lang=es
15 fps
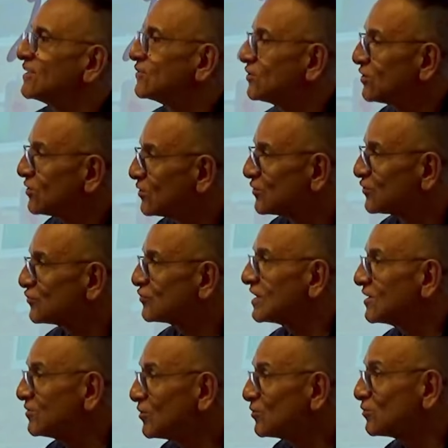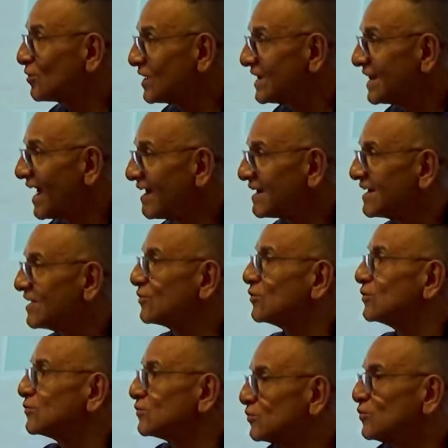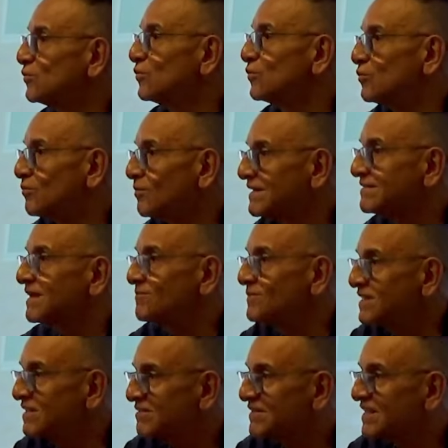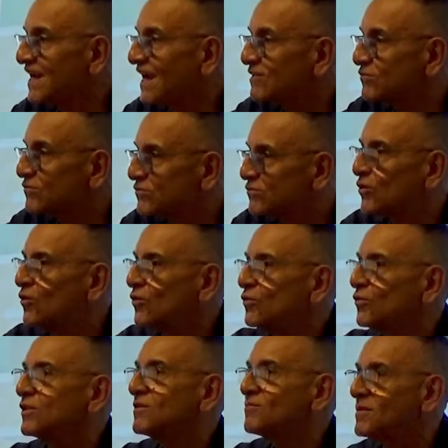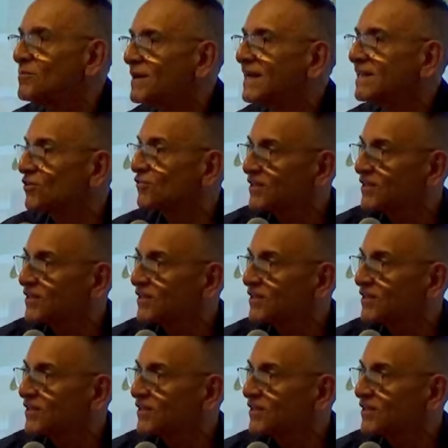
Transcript: Dios le dio autoridad, le dijo, tú vas a ministrar todo de mi parte.